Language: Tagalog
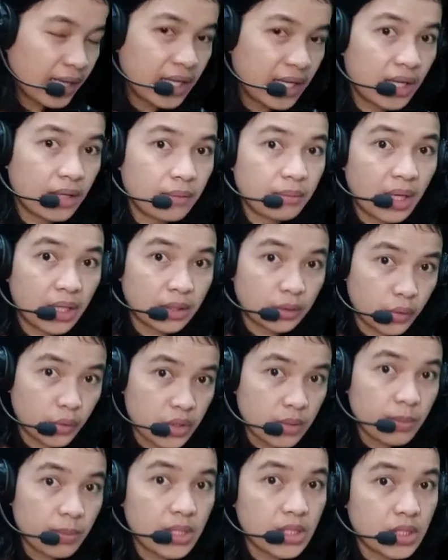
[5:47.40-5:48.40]
lagi
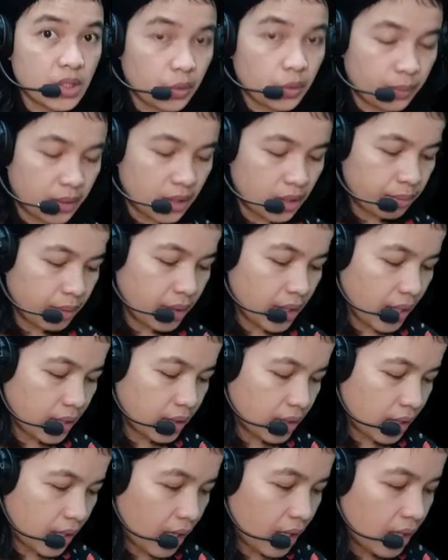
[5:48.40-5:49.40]
mga 2 spins yung
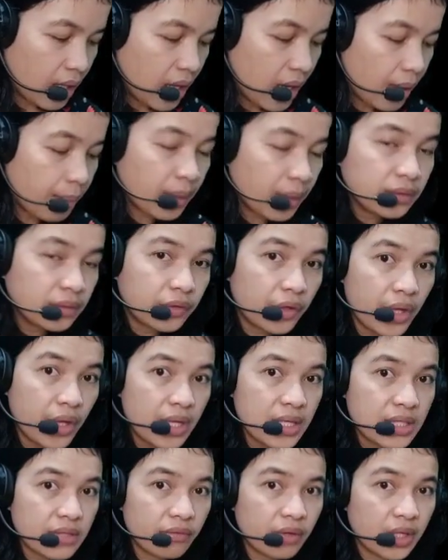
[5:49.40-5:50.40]
binibigay nila. But
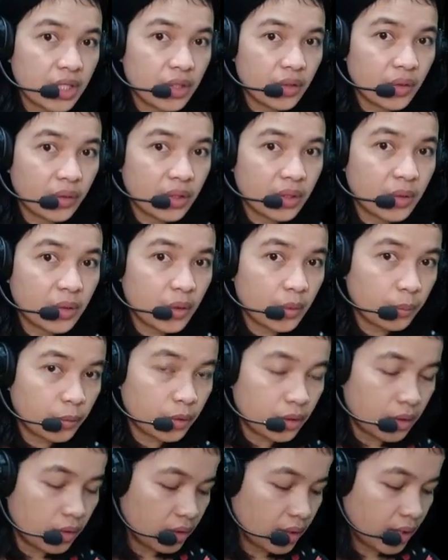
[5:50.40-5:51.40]
for this video, hindi
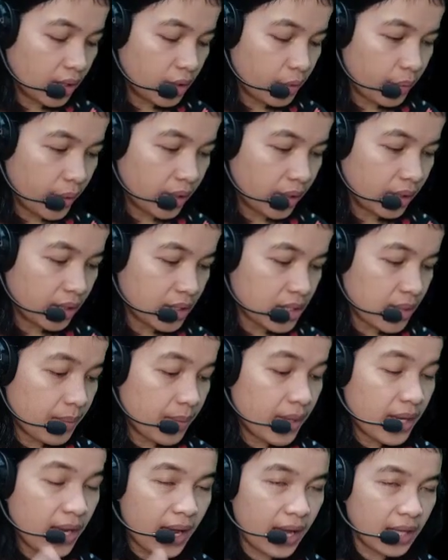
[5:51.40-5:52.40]
ko muna yung gagawin
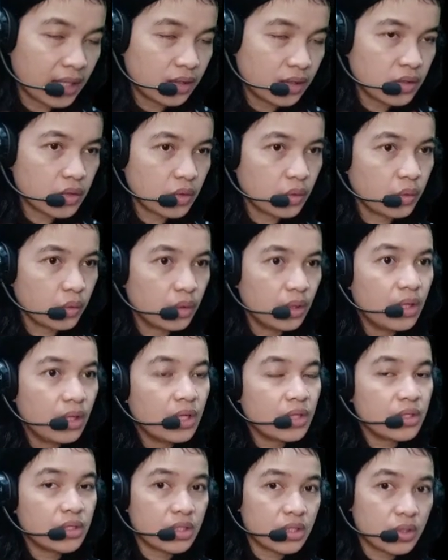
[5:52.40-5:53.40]
kasi may ad.
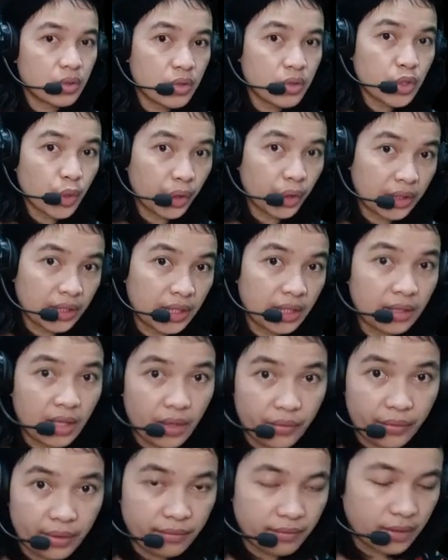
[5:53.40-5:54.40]
So, just to
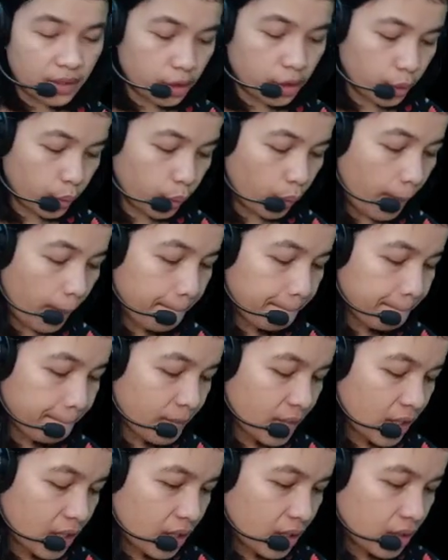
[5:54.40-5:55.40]
shorten our video.
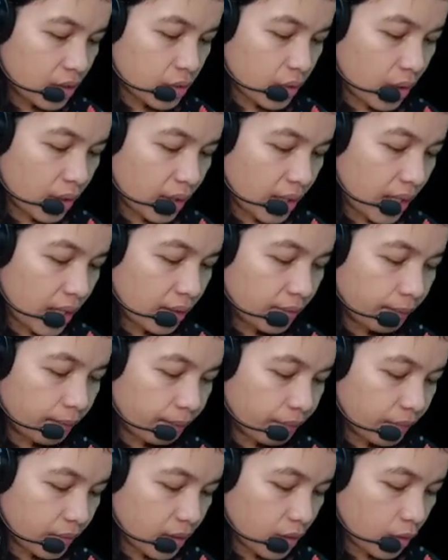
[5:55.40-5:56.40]
So,
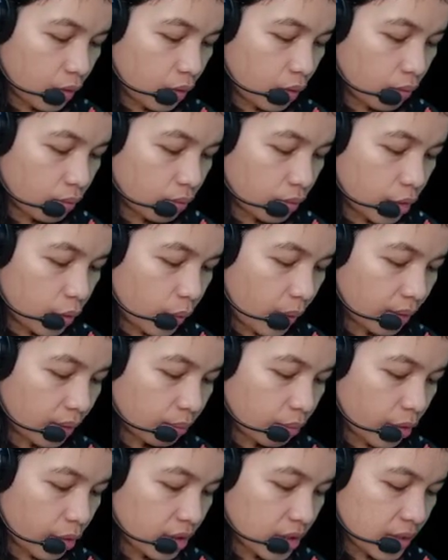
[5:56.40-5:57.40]
again, kung
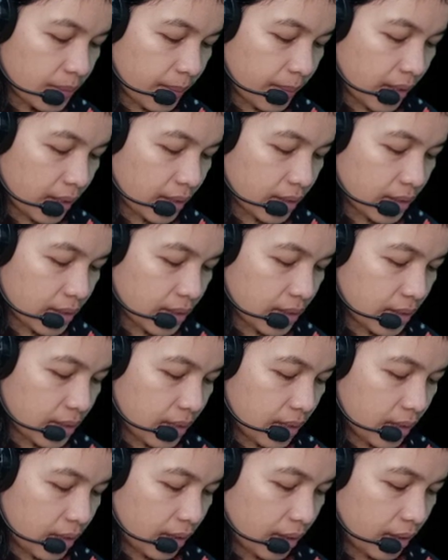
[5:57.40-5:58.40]
you want more
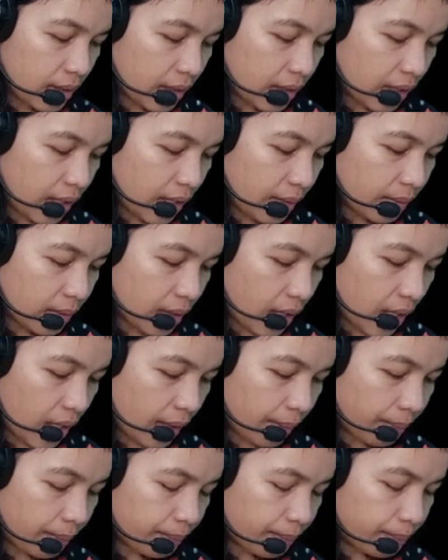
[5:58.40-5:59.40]
spins, lagay,
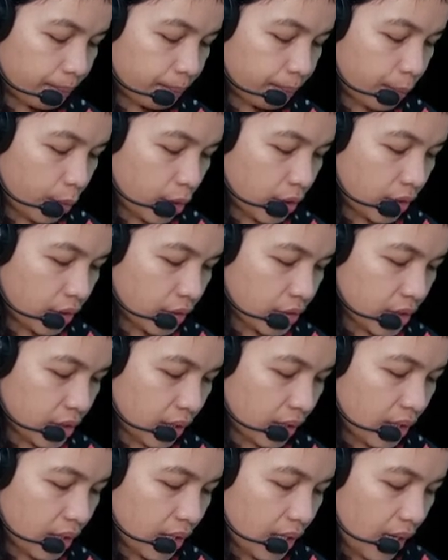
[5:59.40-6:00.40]
uh, point
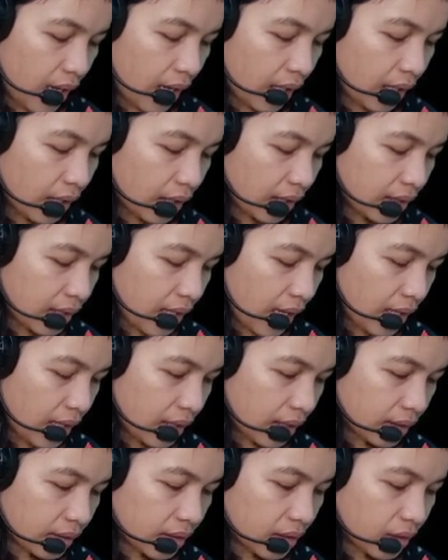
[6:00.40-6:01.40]
nyo dyan. Ang
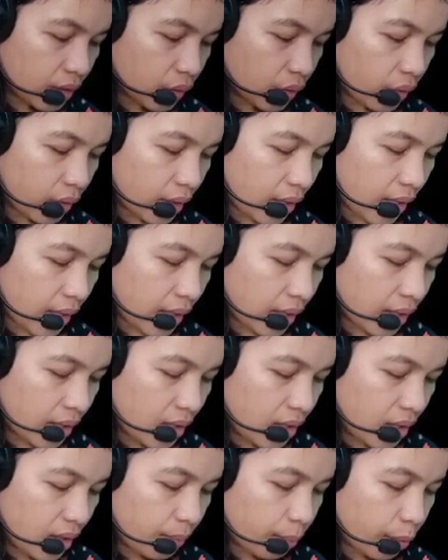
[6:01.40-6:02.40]
kagandahan lang dito
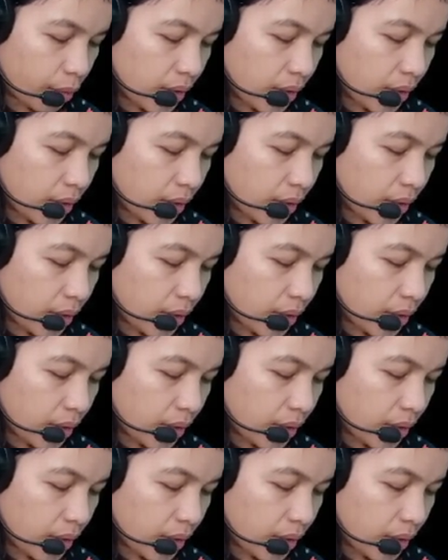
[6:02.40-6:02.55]
ay